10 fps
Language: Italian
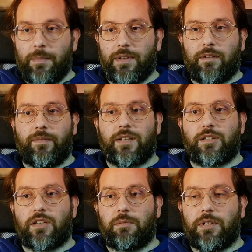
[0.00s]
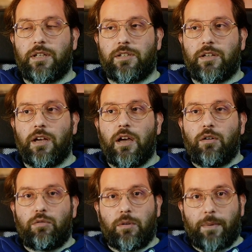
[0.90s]
mentre invece se mi dici
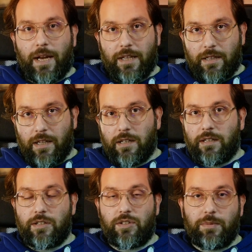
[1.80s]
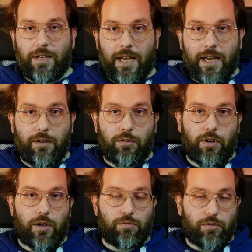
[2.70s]
uno prende 10.000
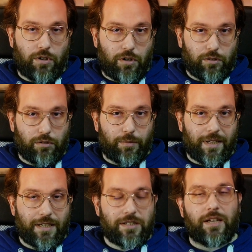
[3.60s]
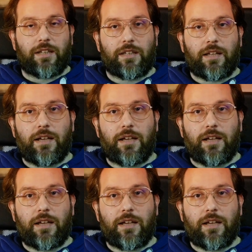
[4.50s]
euro e uno 8.700